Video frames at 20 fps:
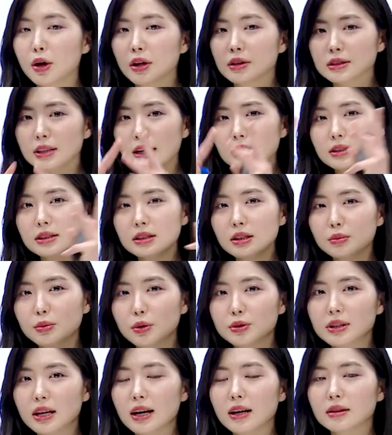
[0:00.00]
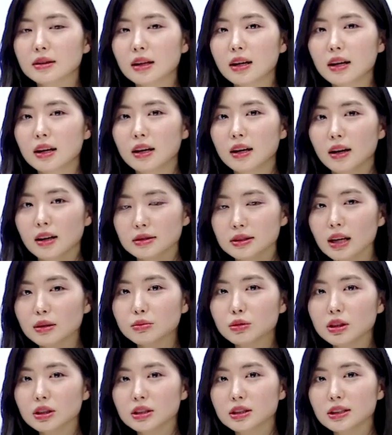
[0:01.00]
사진을 묘사할 때
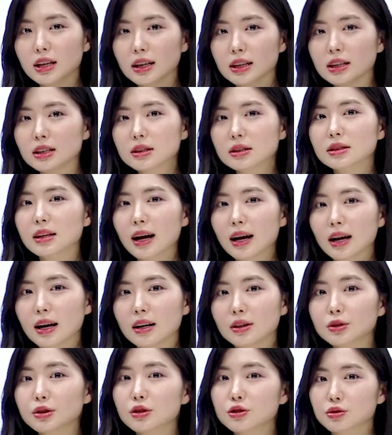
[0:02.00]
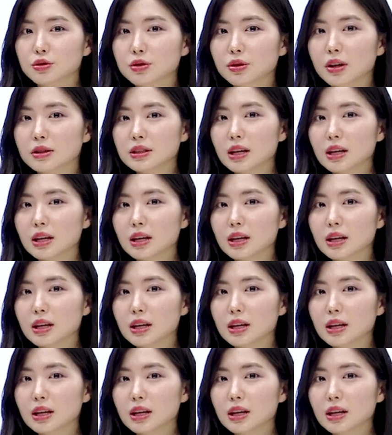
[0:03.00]
사물이 그냥 있다 이렇게 주는 거예요.